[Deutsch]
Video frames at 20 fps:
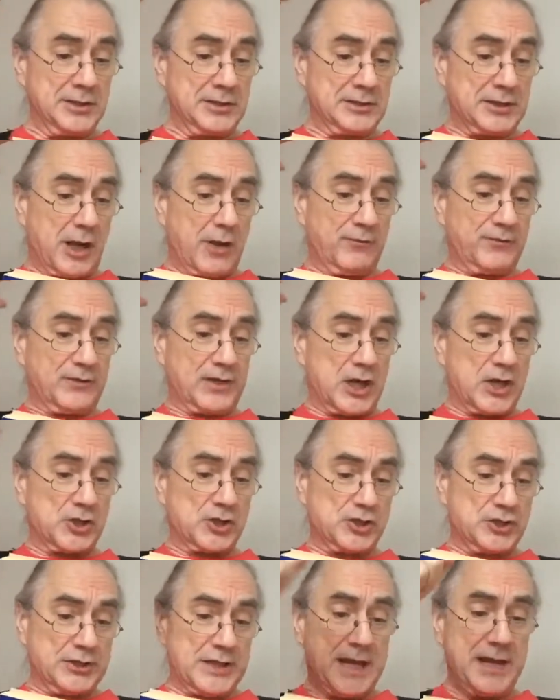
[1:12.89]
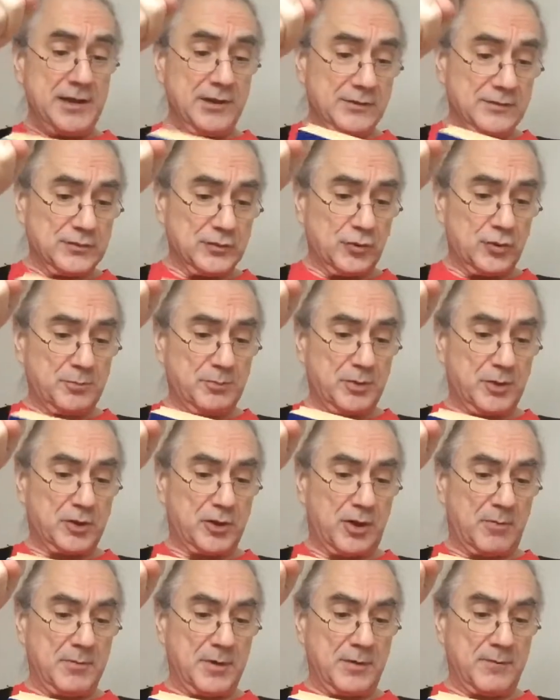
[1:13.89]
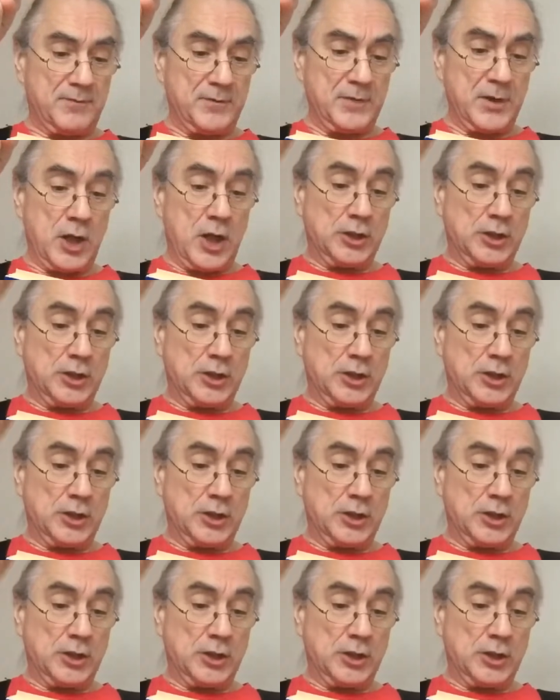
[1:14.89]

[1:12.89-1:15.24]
nicht auf der Stelle zurückbekomme,